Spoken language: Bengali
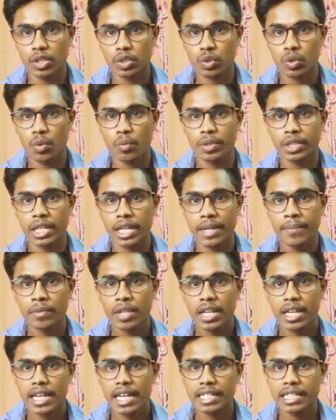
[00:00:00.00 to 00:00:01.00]
ছবিতে
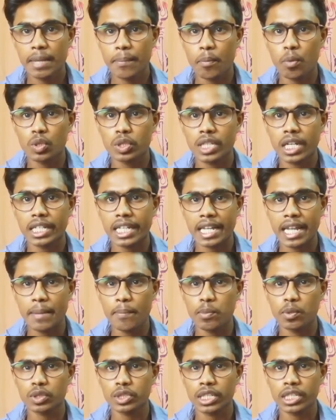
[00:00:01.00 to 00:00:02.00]
এই যে পোস্টারটা
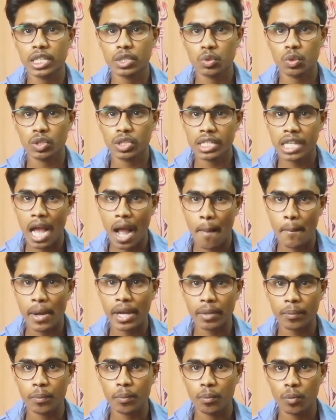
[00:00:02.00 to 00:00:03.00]
এই পোস্টারটা সত্যি
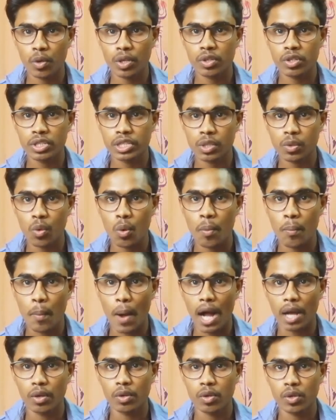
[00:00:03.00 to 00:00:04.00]
আমার মনে হয়েছে খুব
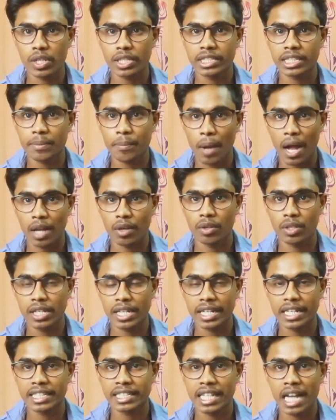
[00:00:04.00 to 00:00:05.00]
ভালো হয়েছে ভালো
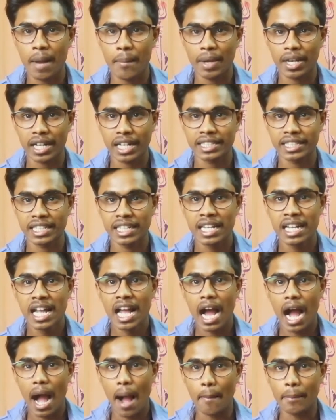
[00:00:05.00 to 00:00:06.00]
লেগেছে আমার কাছে গেছে
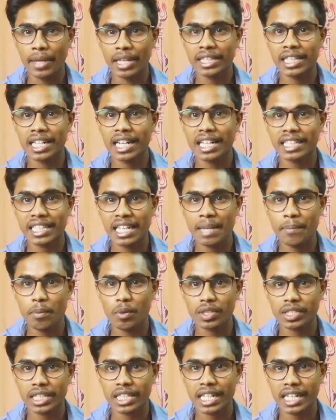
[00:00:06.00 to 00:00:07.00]
আপনাদের কাছে এই
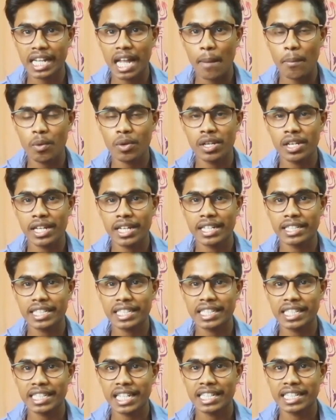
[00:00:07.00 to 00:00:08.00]
পোস্টারটা কেমন
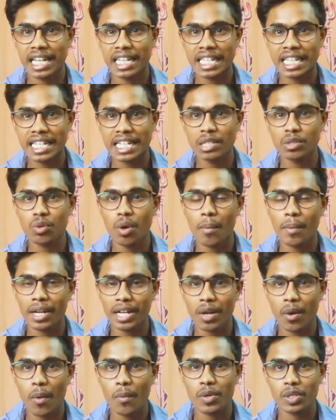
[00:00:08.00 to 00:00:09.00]
লেগেছে সেটা জানিয়ে কিন্তু
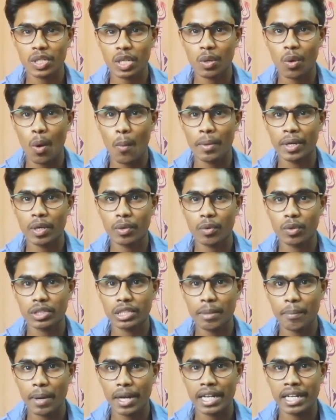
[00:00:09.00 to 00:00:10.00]
আমাকে অবশ্যই কমেন্টও
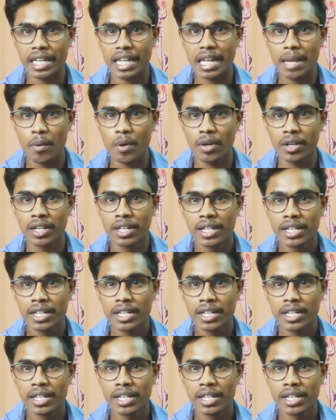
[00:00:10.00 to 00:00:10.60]
করতে পারেন এবং